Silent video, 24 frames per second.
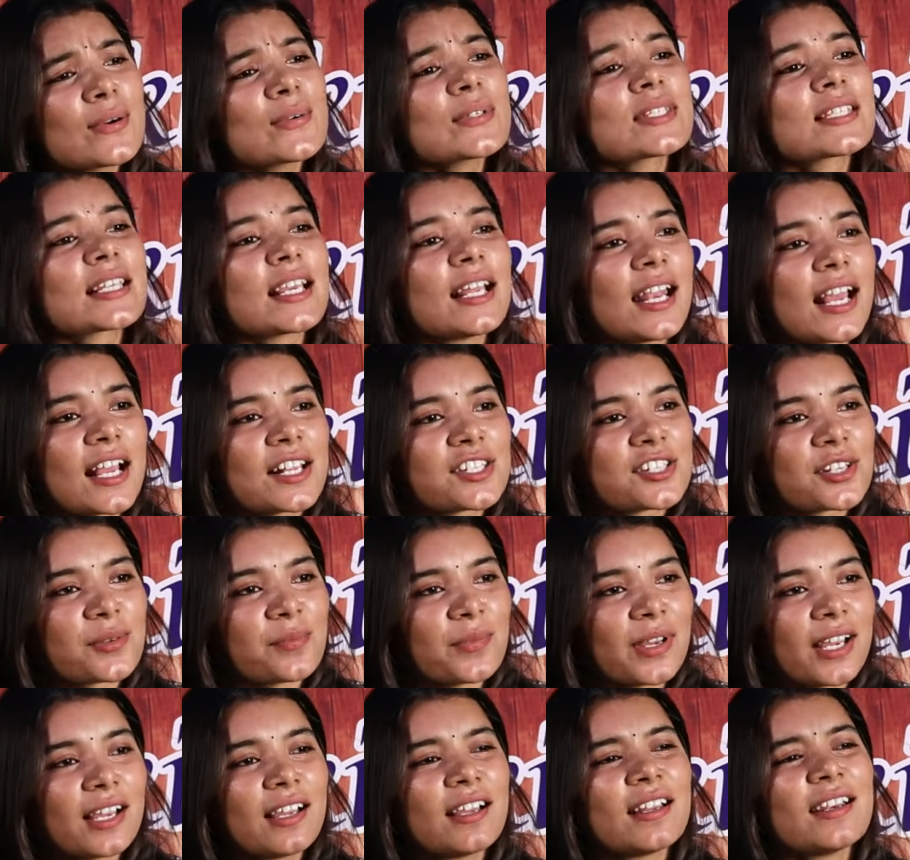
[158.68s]
है उसके लहजे
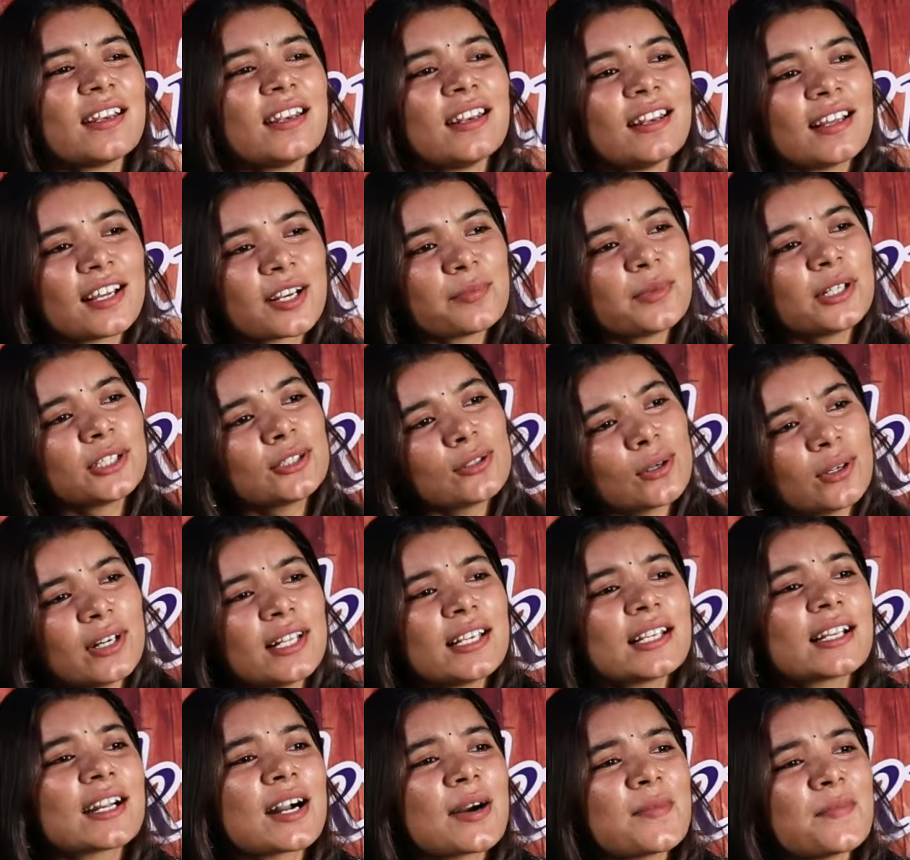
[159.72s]
में नरमी
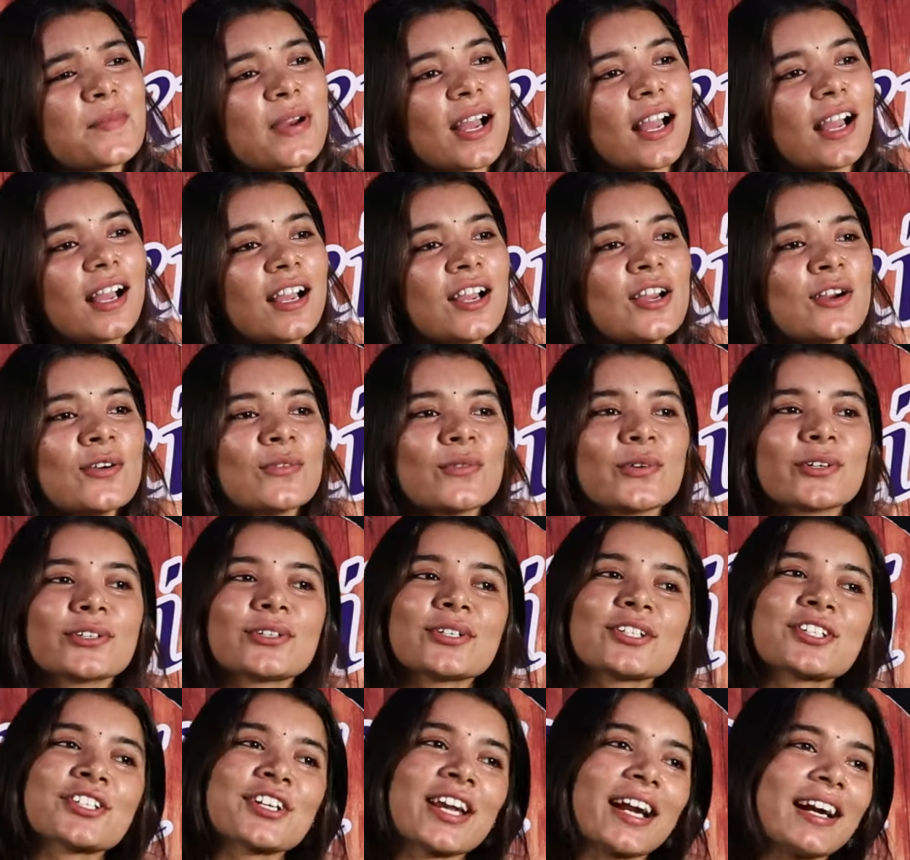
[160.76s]
थोड़ी कम है वो
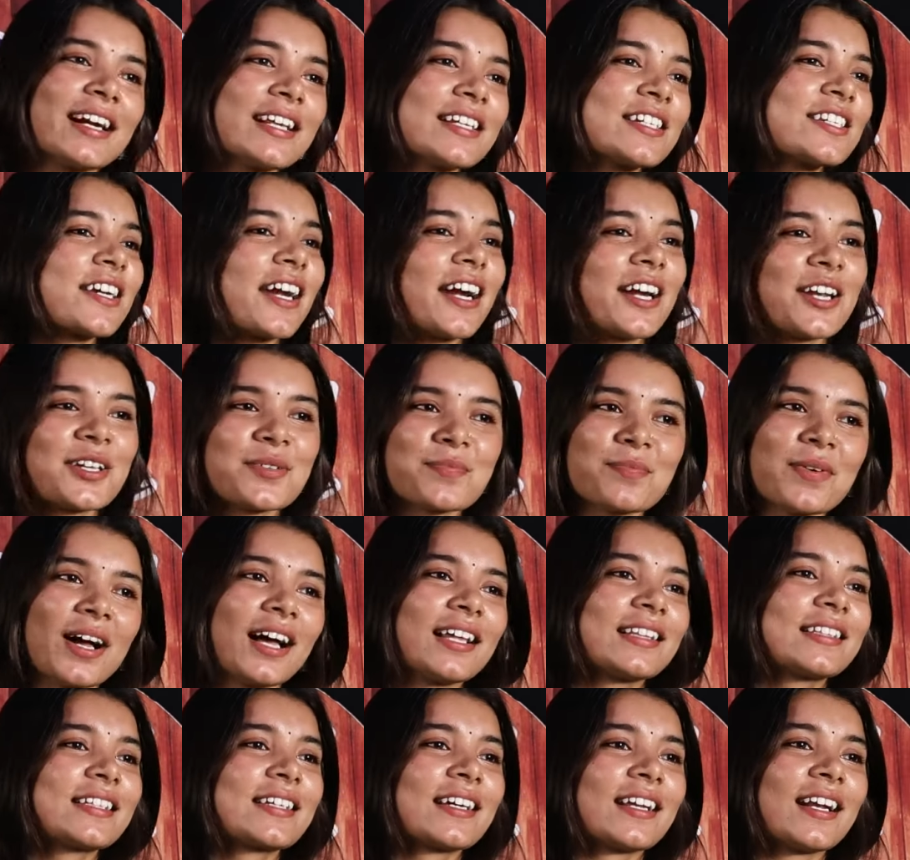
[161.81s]
तो शाणी शाणी
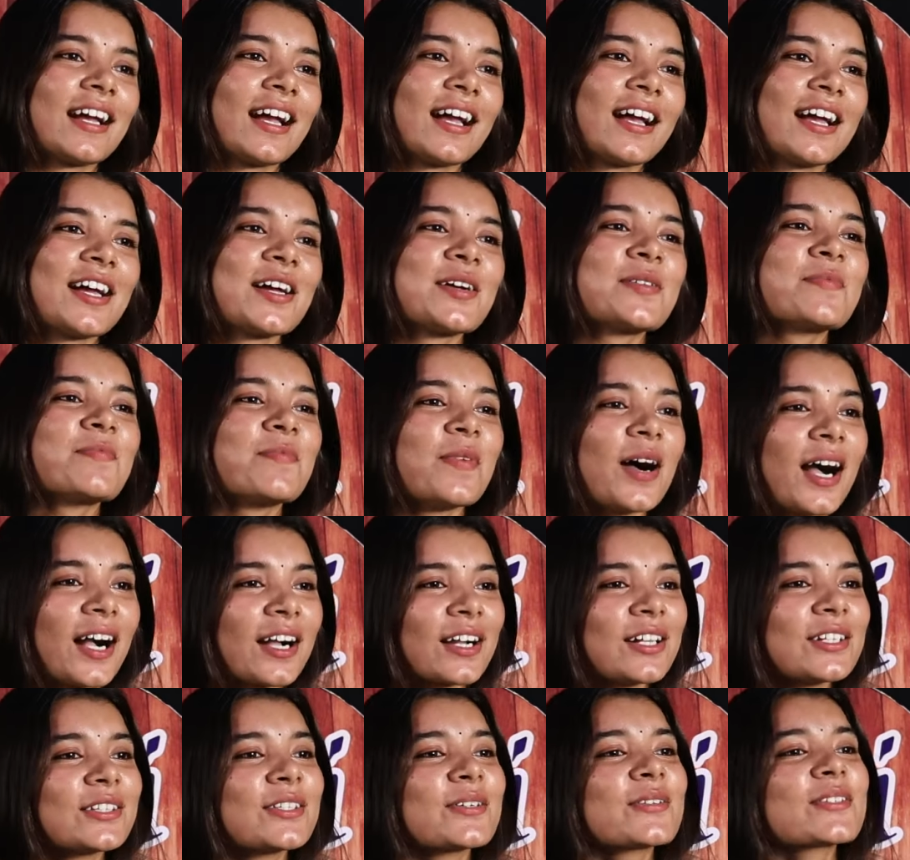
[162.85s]
बात करे है
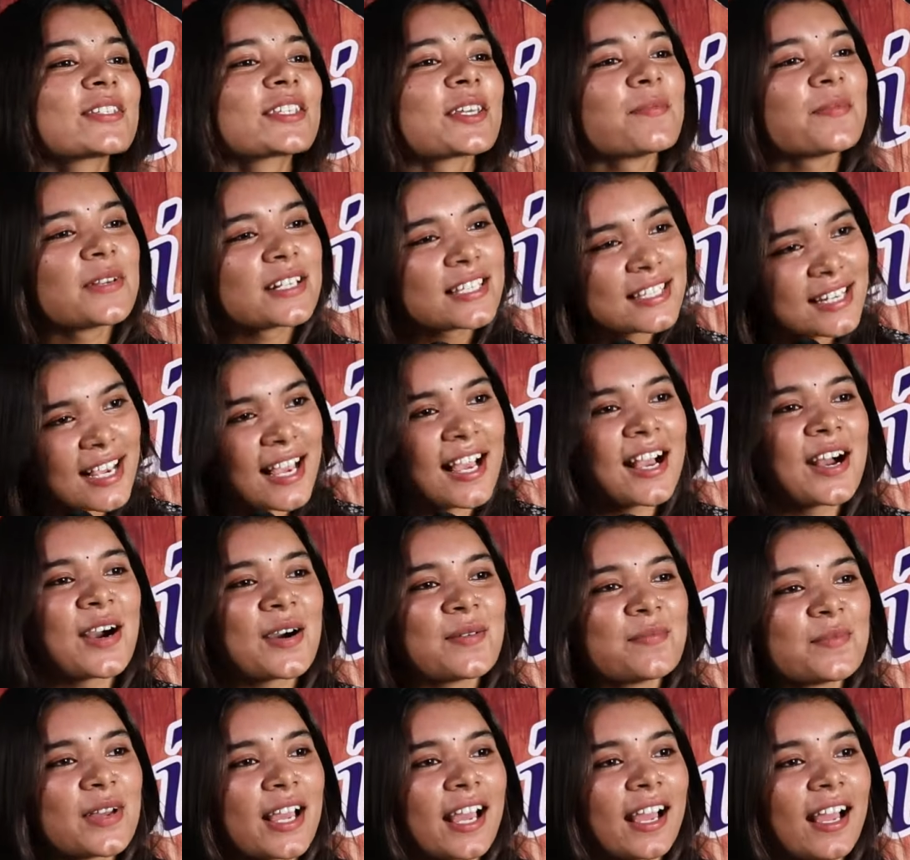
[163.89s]
पागल तो उसके पीछे
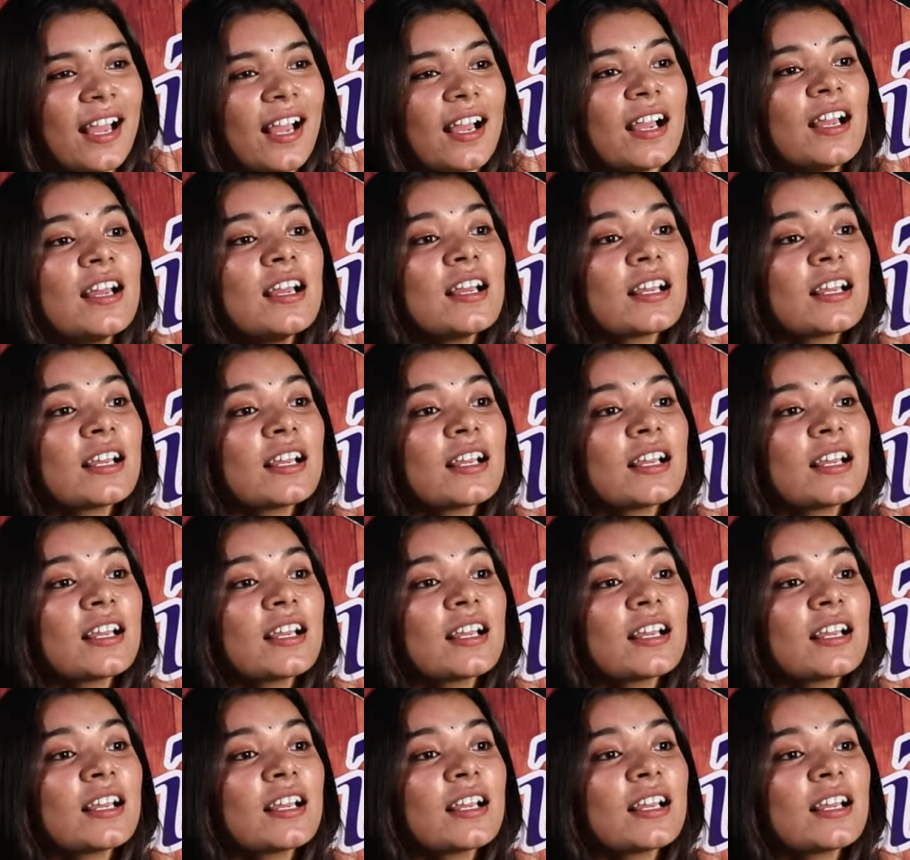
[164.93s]
हम हैं